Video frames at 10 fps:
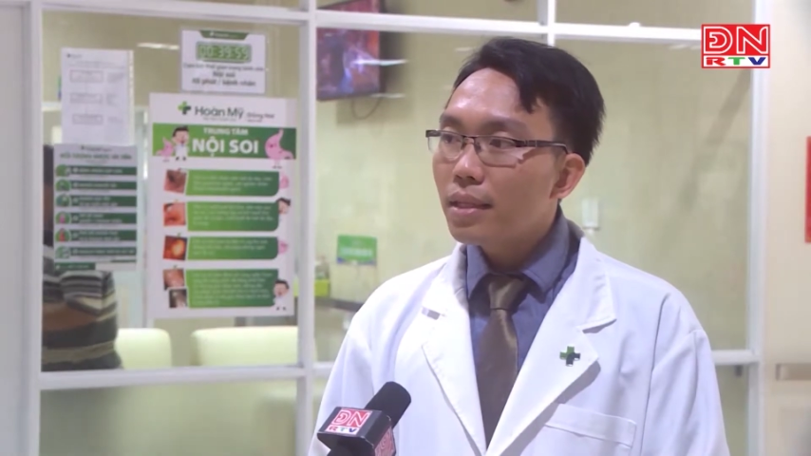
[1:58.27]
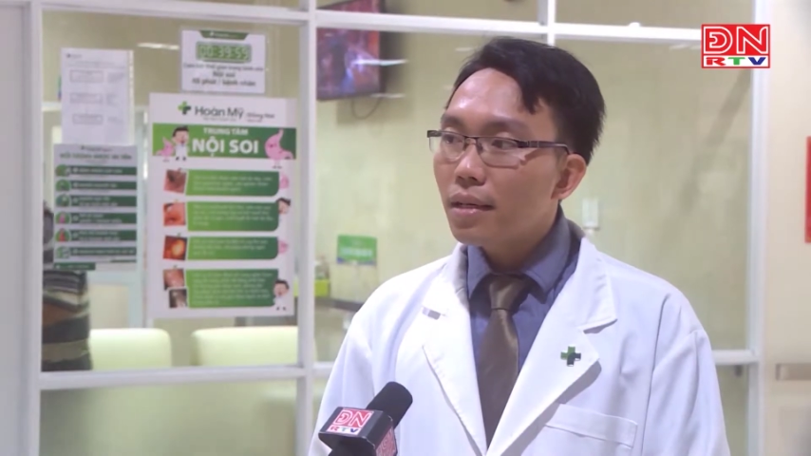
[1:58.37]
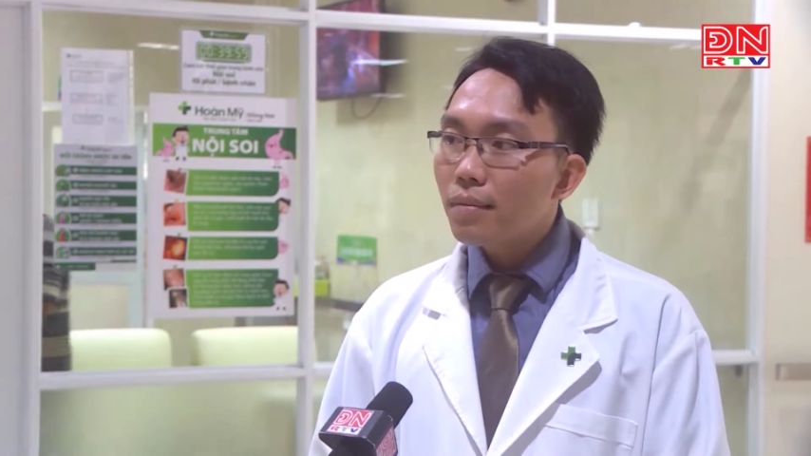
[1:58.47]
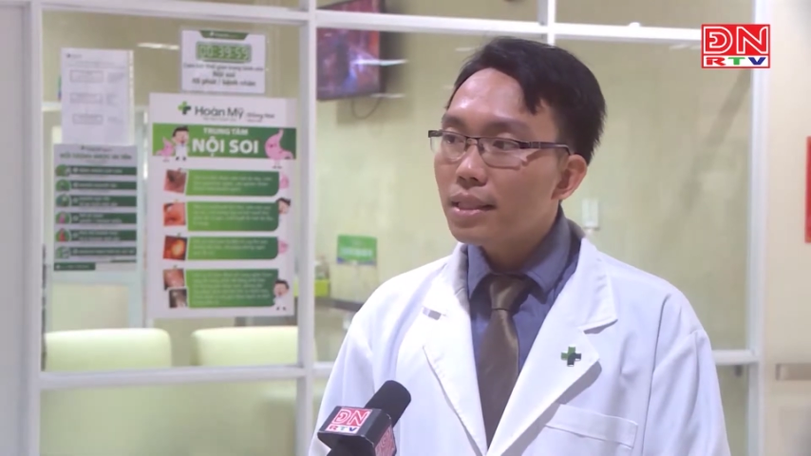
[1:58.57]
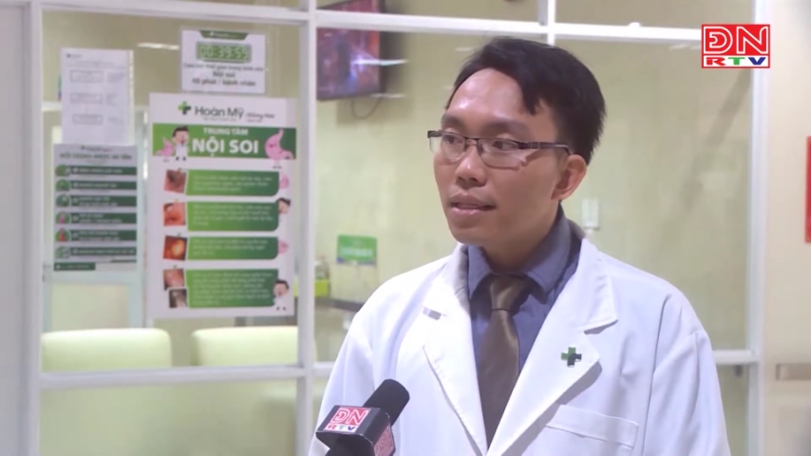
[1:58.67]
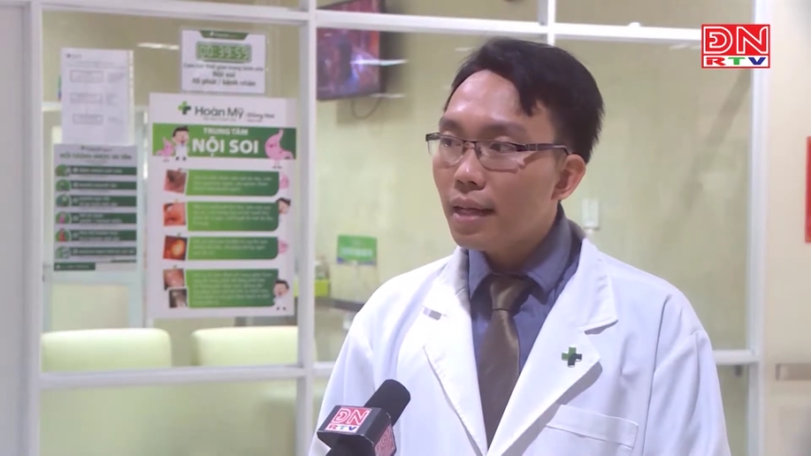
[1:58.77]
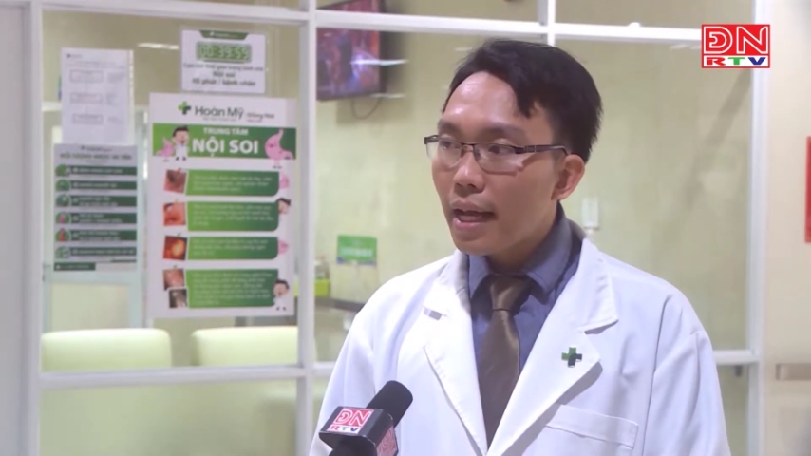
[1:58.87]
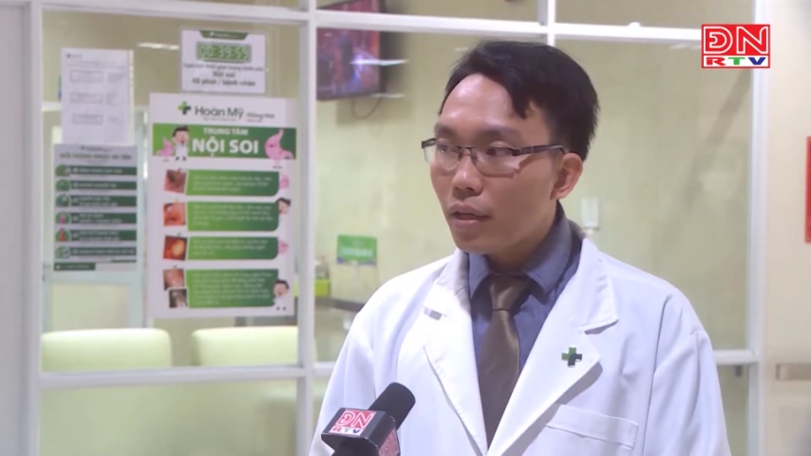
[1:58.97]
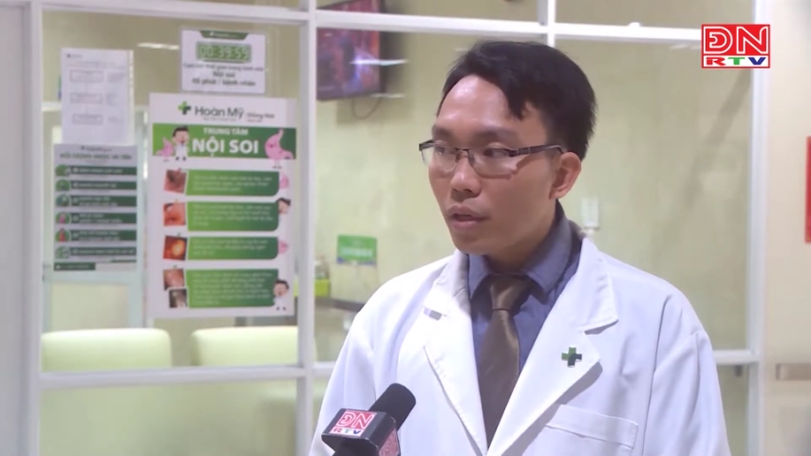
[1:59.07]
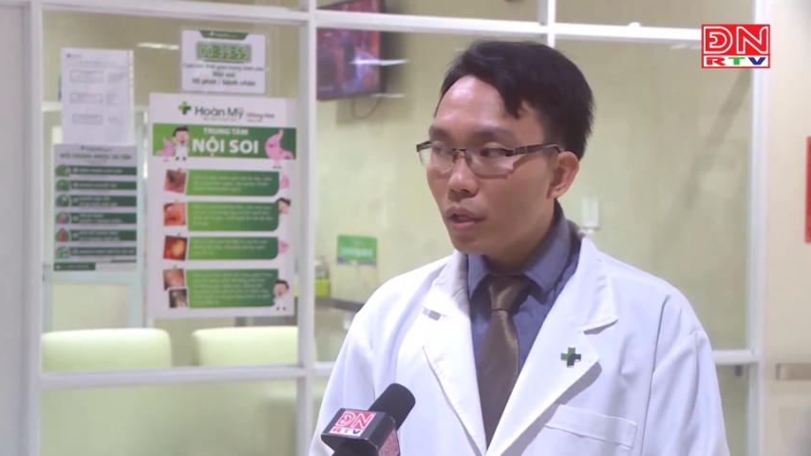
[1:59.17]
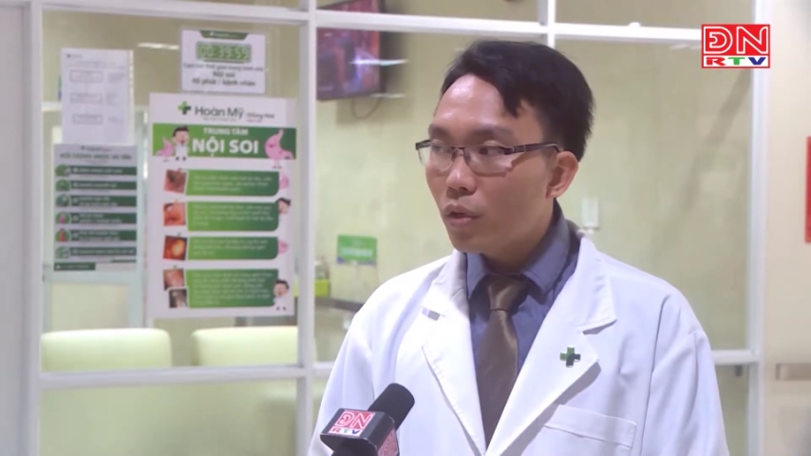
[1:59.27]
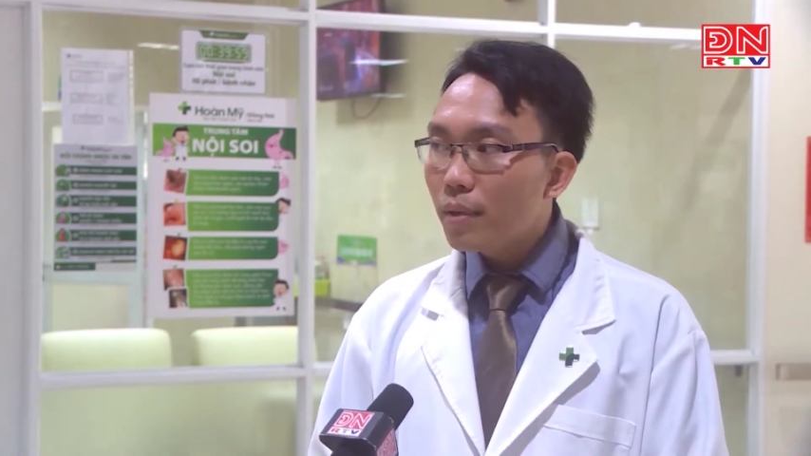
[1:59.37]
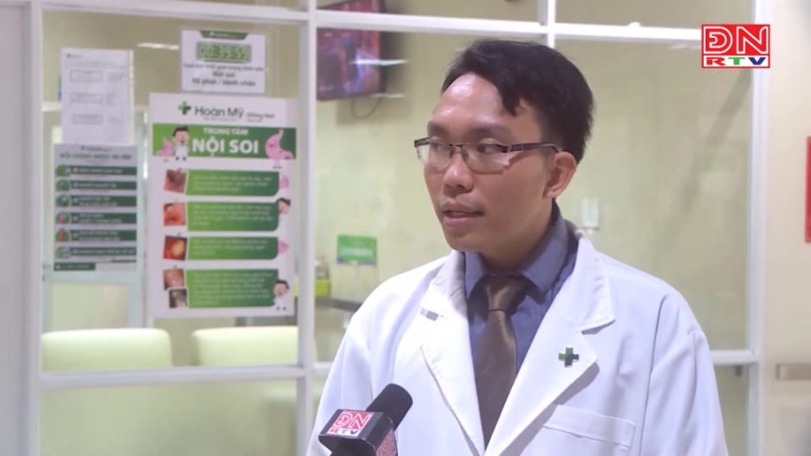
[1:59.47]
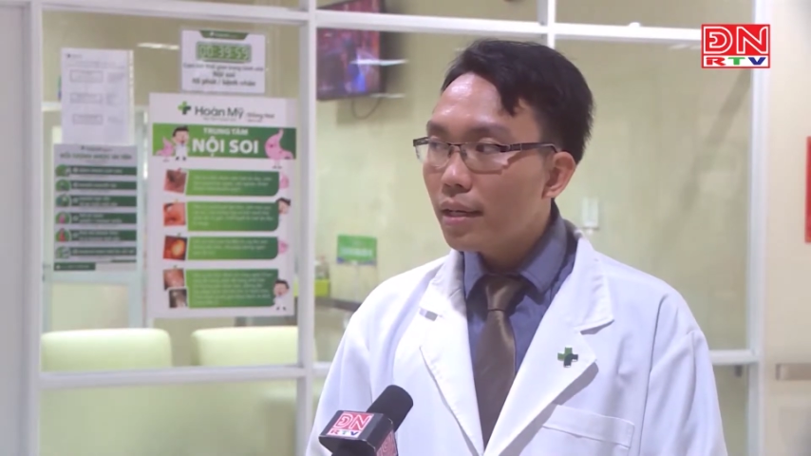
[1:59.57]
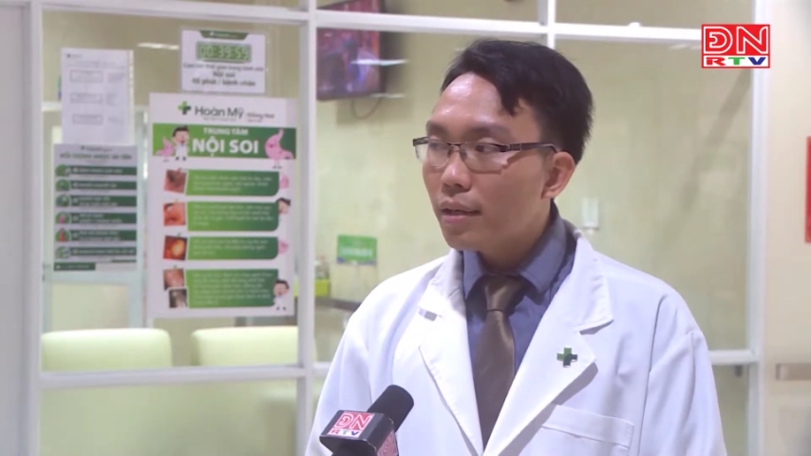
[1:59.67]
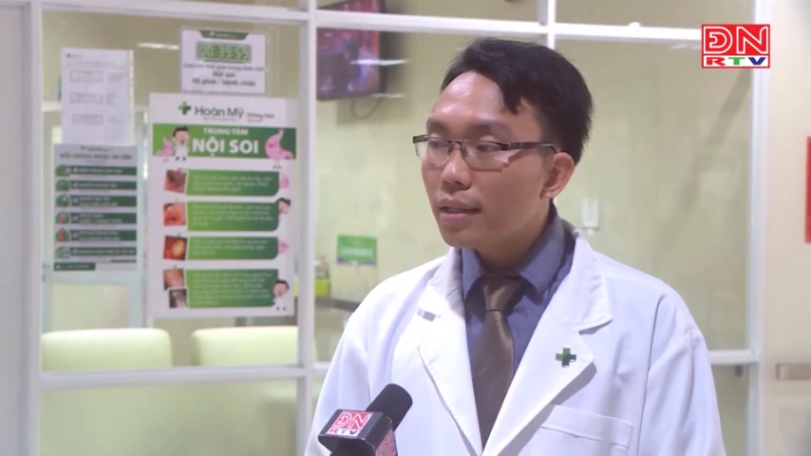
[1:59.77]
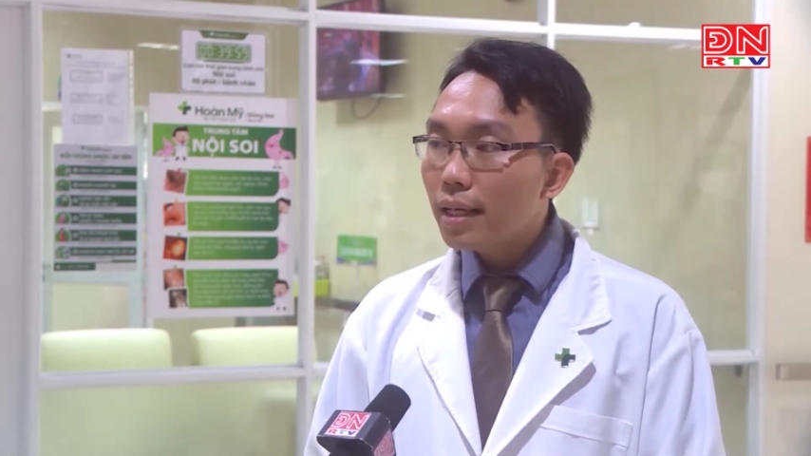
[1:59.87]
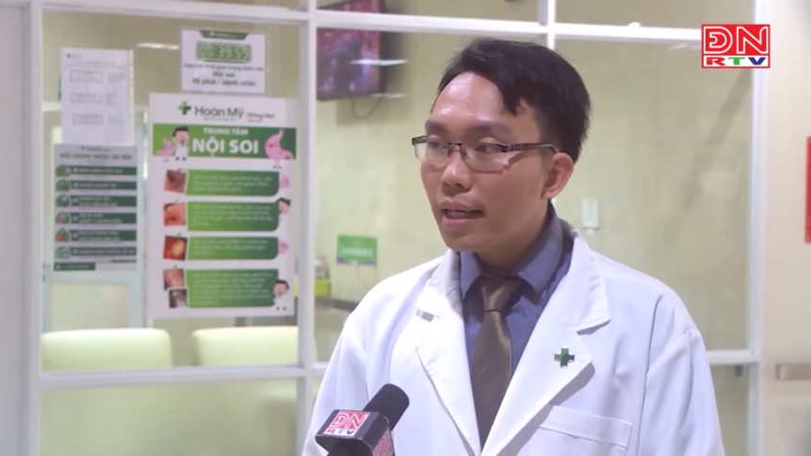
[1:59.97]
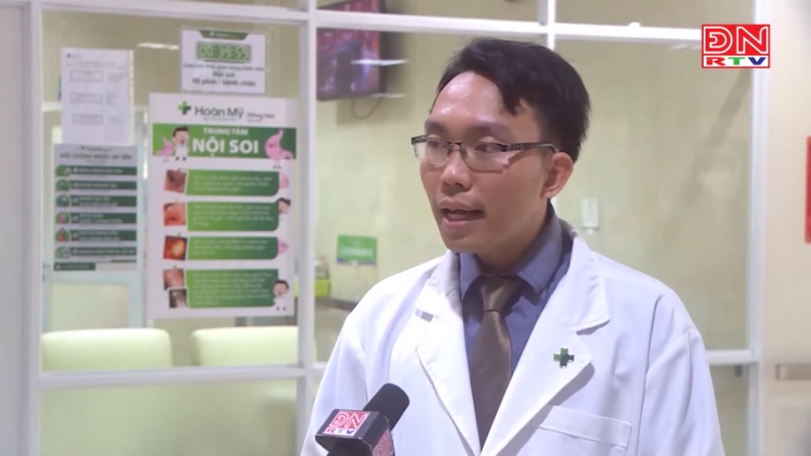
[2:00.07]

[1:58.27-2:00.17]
bệnh nhân bị sơ gan do rượu bệnh nhân có tiền